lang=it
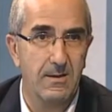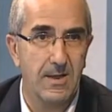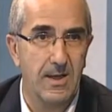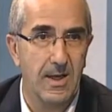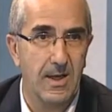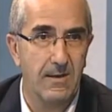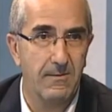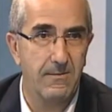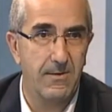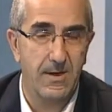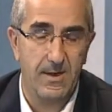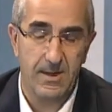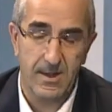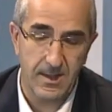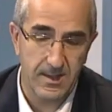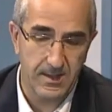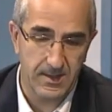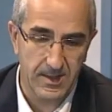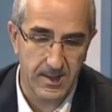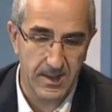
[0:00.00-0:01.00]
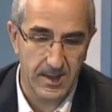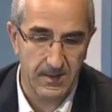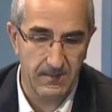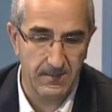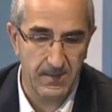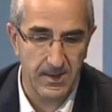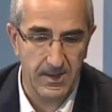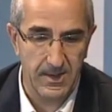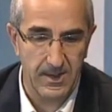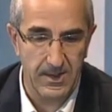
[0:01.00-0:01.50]
cava, ex
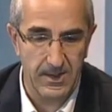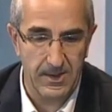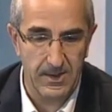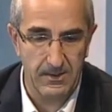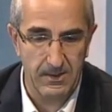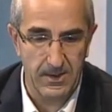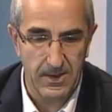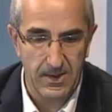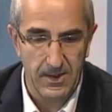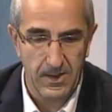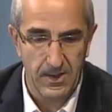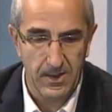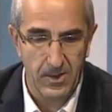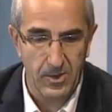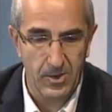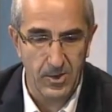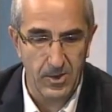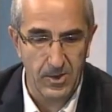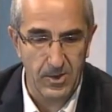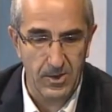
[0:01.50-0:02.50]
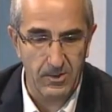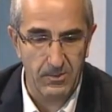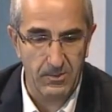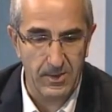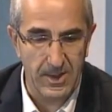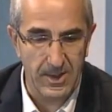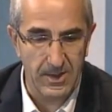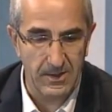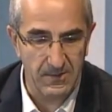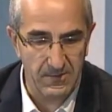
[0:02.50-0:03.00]
cava di, di Corio
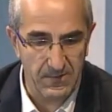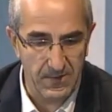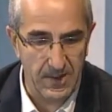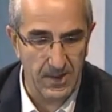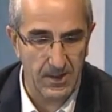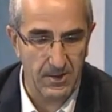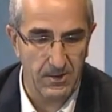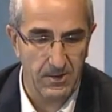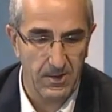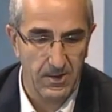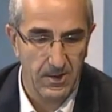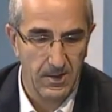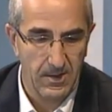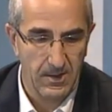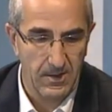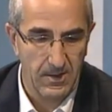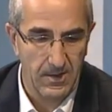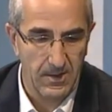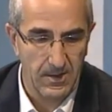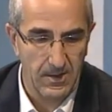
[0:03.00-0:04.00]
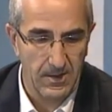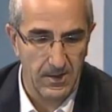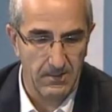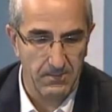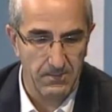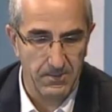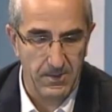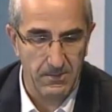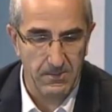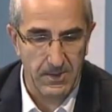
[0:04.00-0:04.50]
Balangero. Eh, il
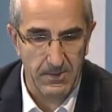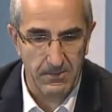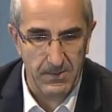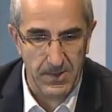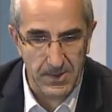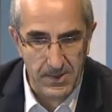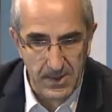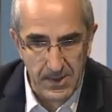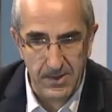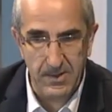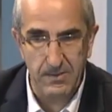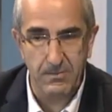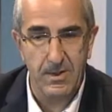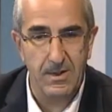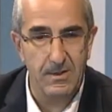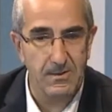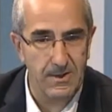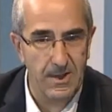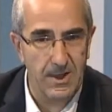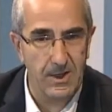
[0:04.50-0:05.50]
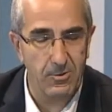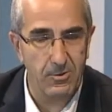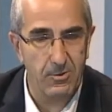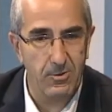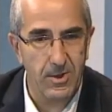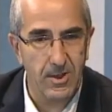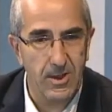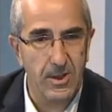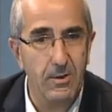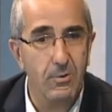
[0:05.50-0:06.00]
problema è sensibilizzare
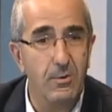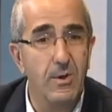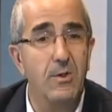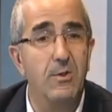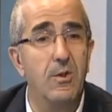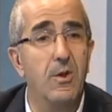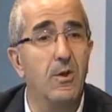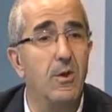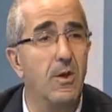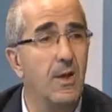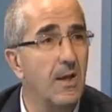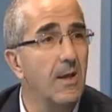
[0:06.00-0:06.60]
tutti Perché che questo... Perché anche